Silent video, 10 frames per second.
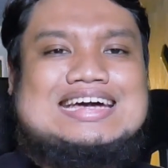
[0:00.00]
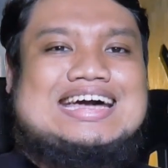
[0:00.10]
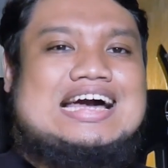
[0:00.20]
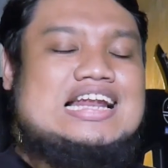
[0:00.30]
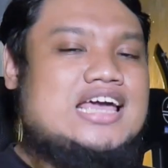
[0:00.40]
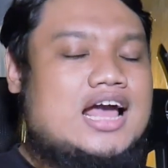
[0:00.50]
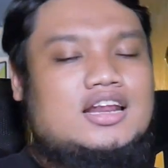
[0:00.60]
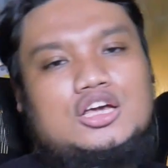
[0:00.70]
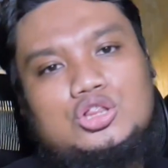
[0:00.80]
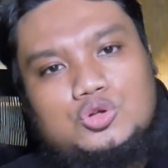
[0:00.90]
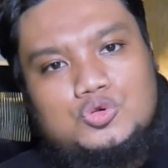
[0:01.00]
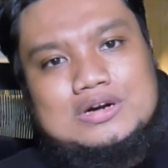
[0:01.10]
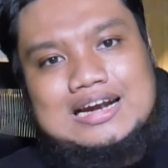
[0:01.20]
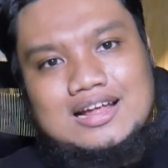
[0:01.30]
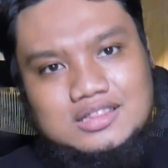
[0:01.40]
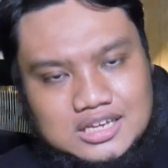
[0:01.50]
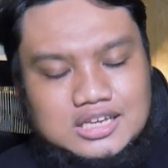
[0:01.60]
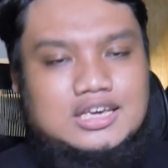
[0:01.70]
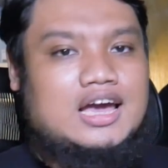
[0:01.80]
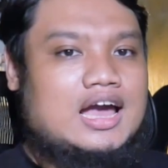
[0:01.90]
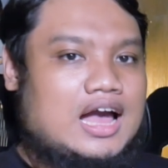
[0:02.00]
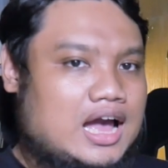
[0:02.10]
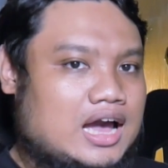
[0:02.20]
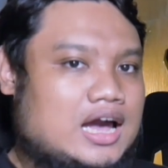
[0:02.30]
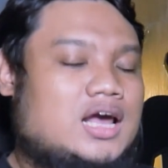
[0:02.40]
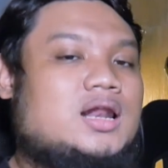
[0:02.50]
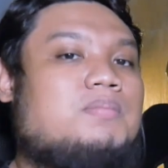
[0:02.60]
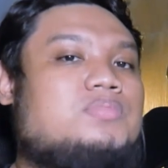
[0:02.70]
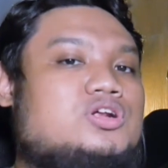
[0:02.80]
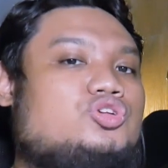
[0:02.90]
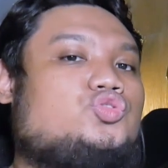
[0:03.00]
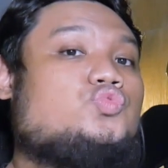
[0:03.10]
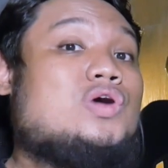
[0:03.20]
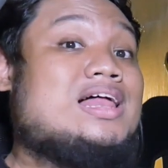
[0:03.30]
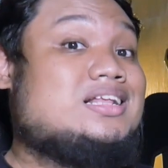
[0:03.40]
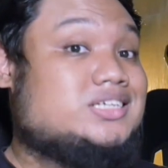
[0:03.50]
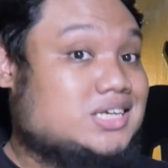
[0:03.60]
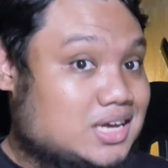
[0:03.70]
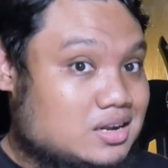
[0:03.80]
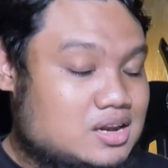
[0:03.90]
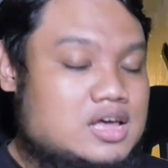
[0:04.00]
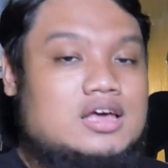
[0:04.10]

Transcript: kalian itu nantinya akan berjualan skill